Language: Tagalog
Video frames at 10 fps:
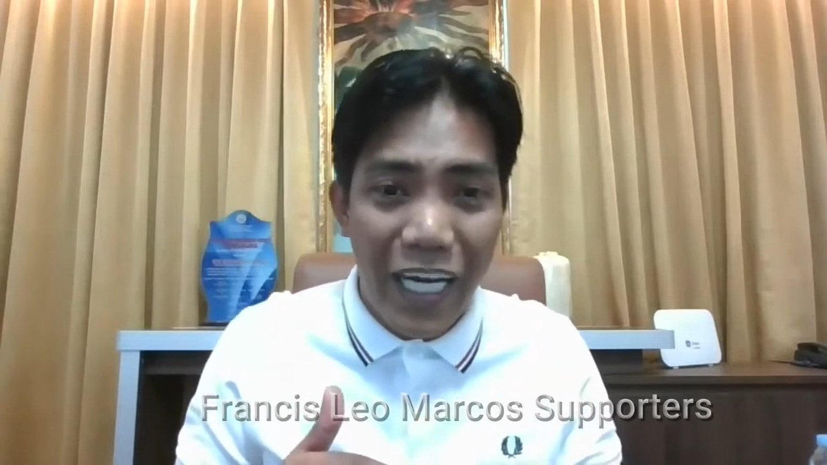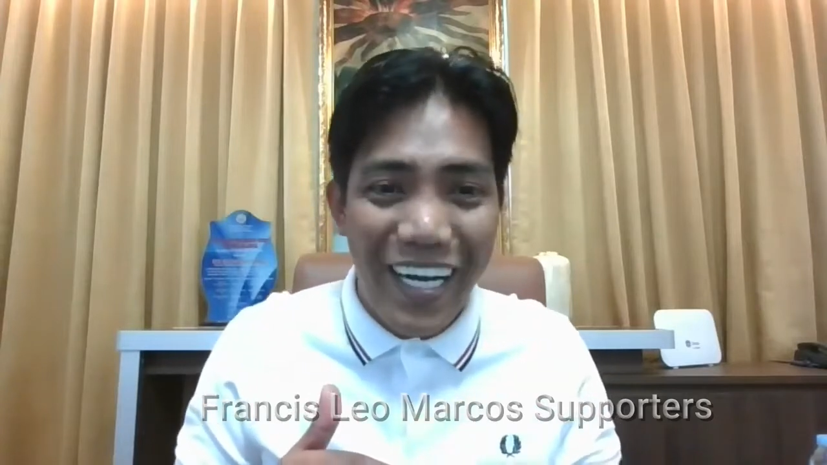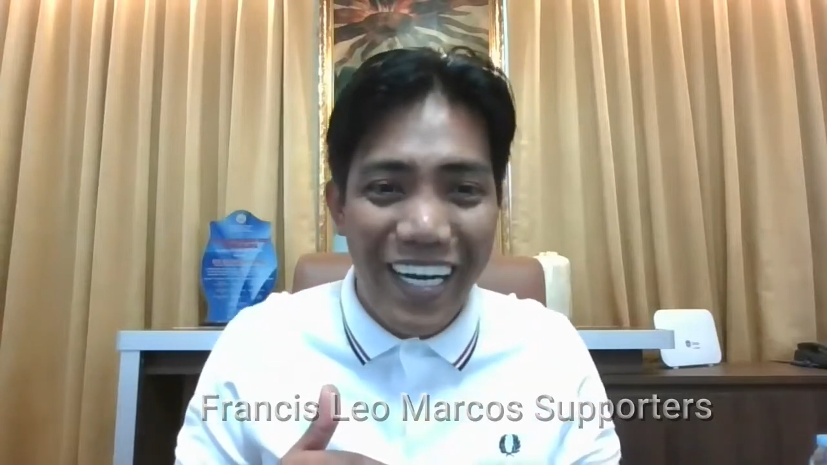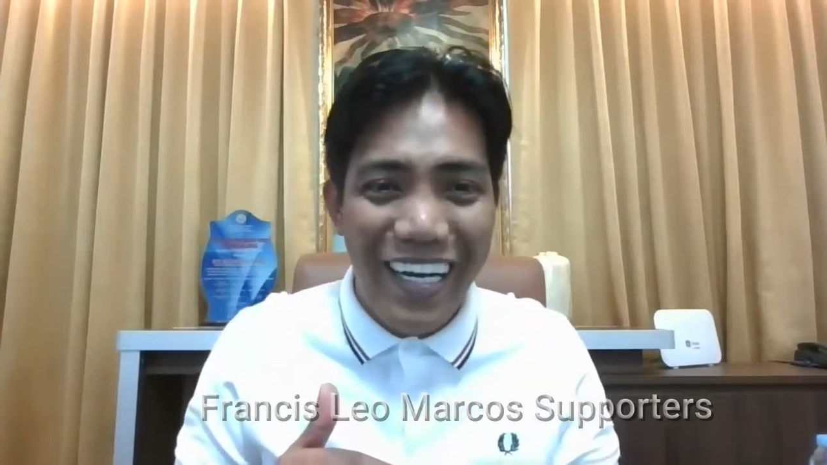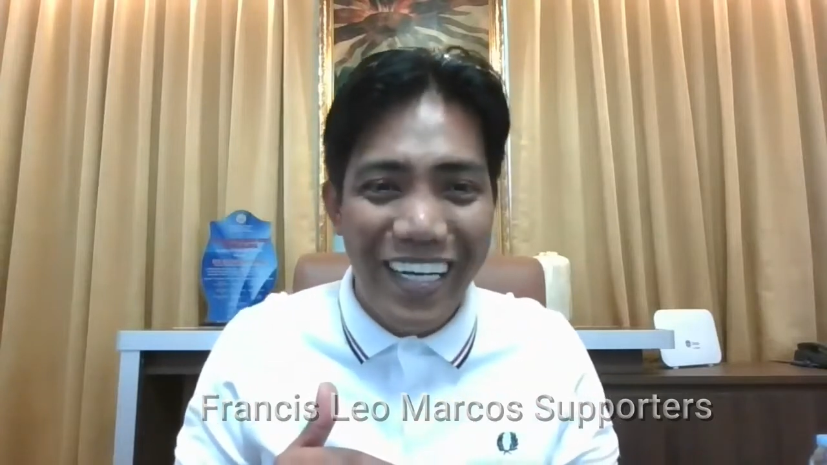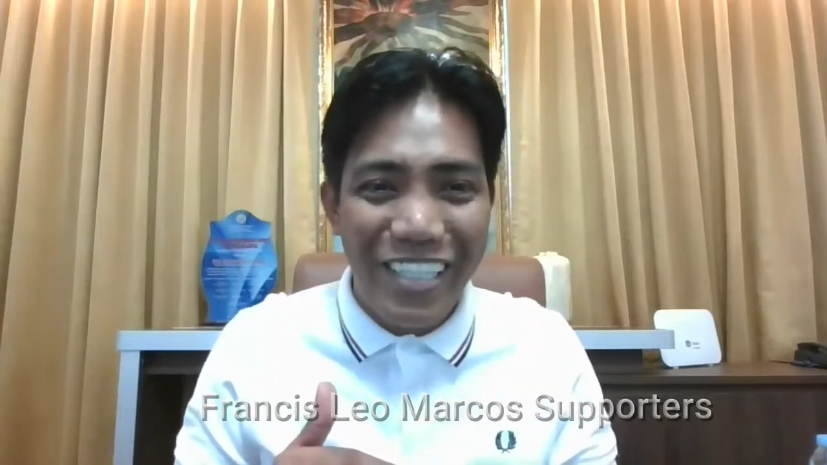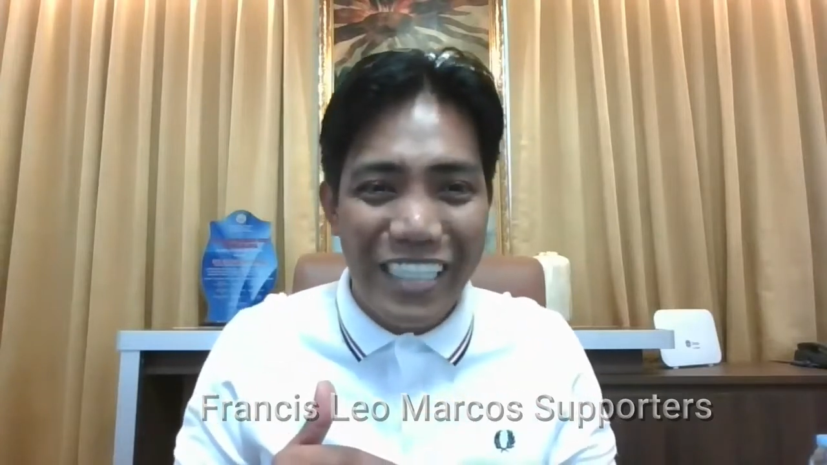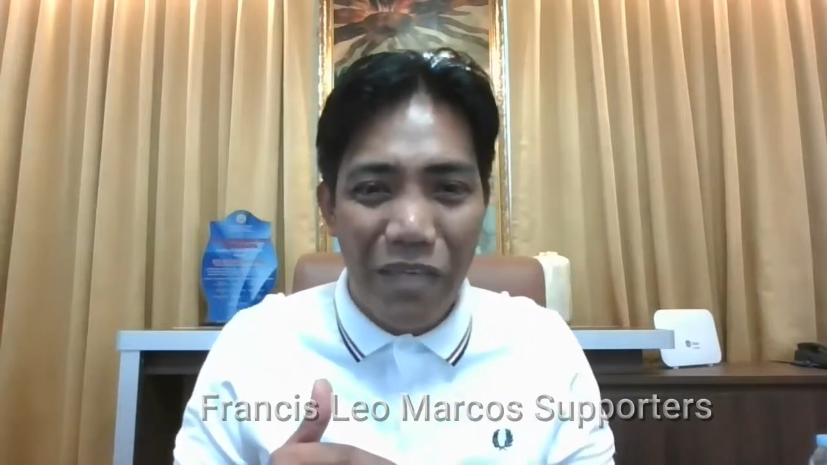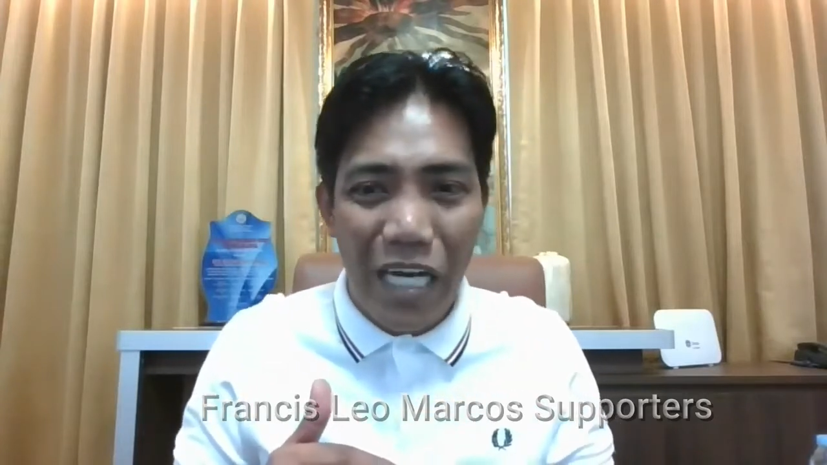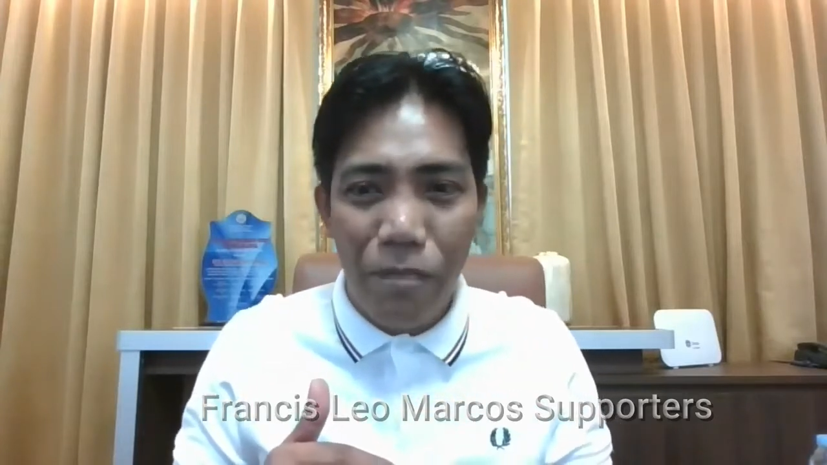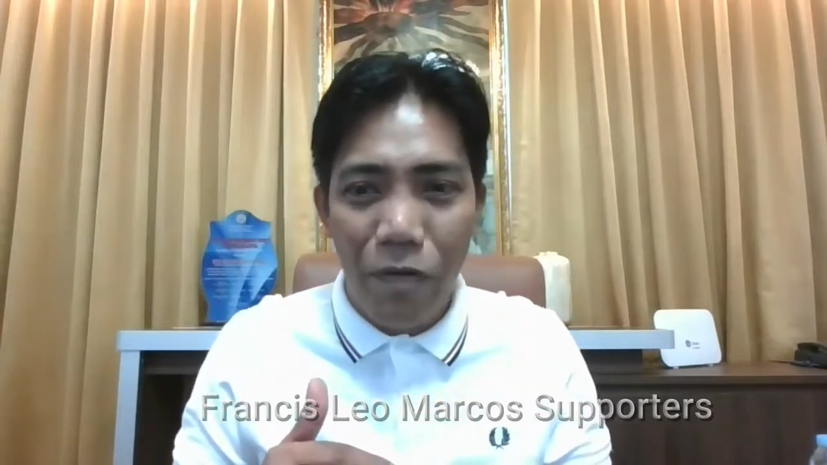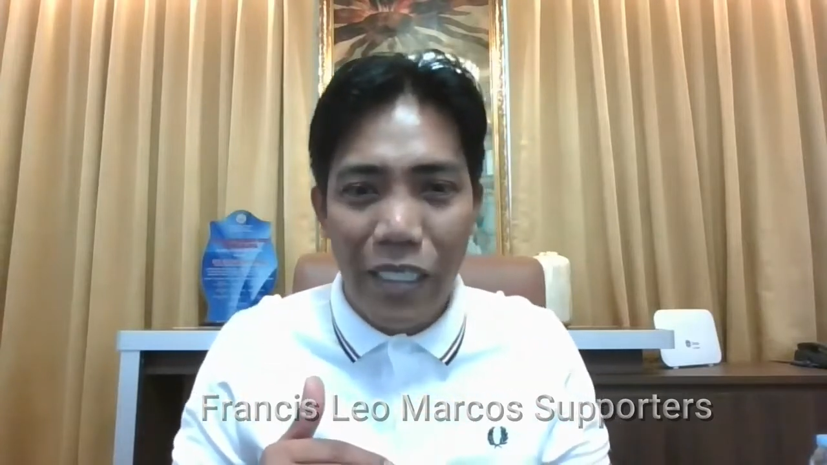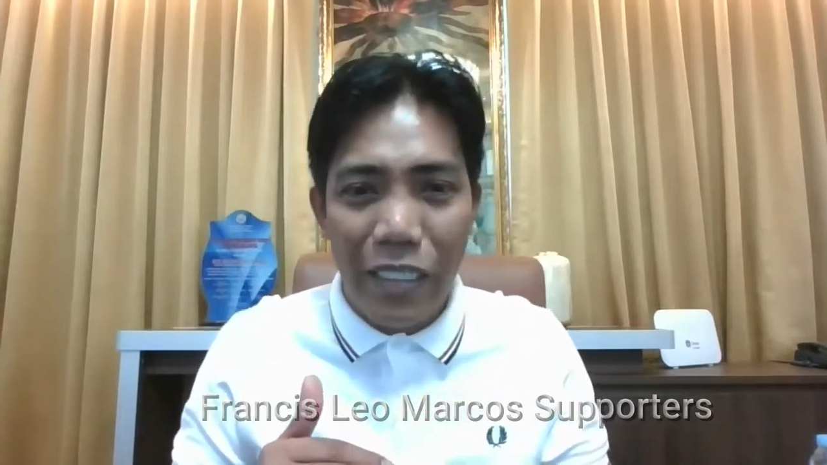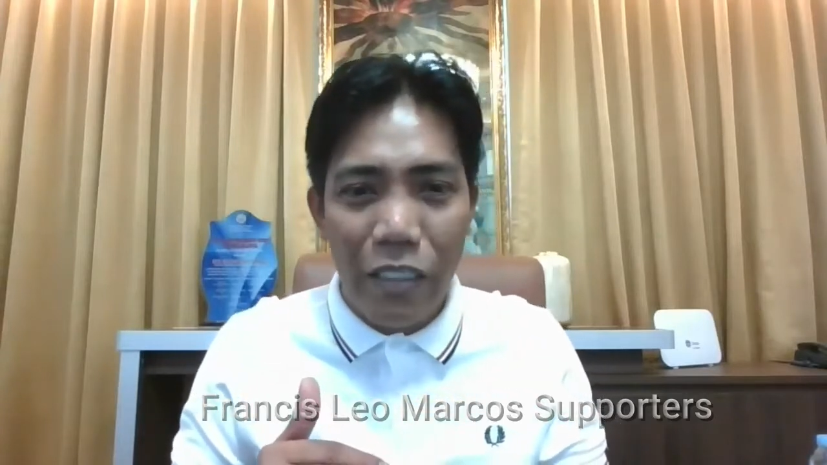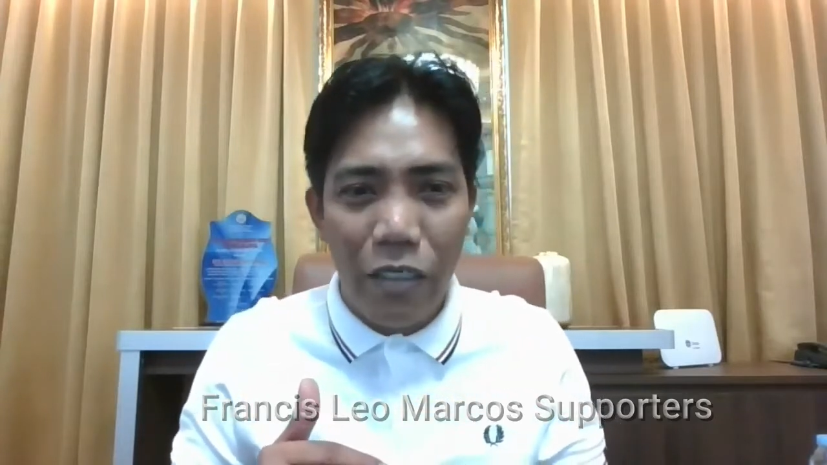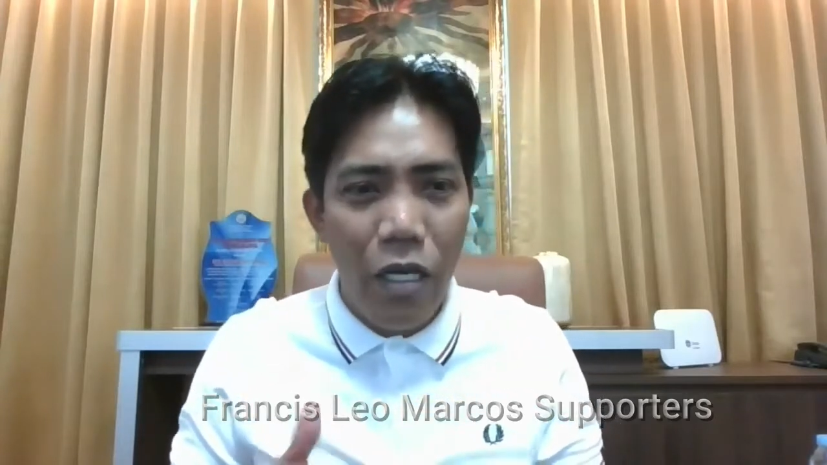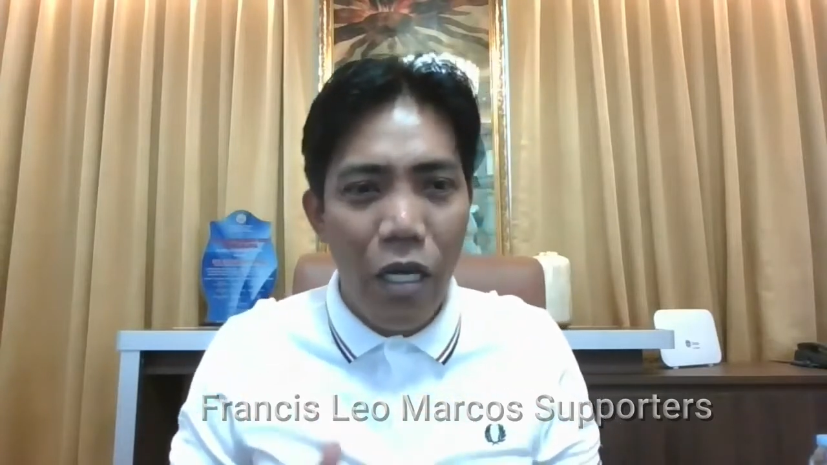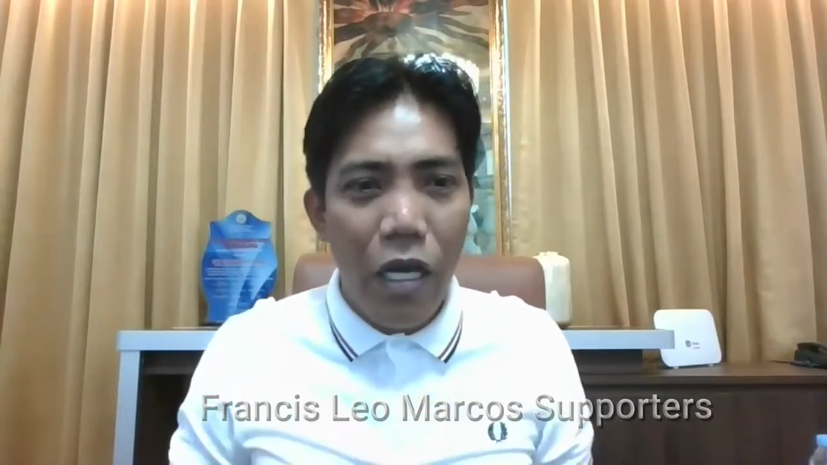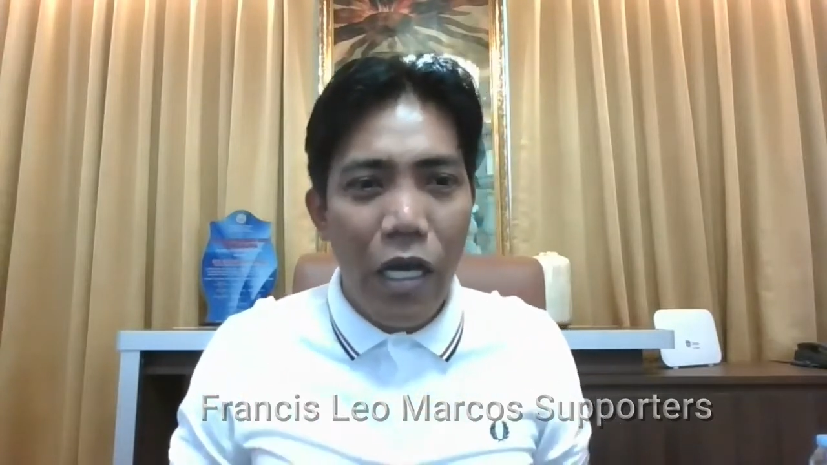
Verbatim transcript: Ah, do sa mga politiko.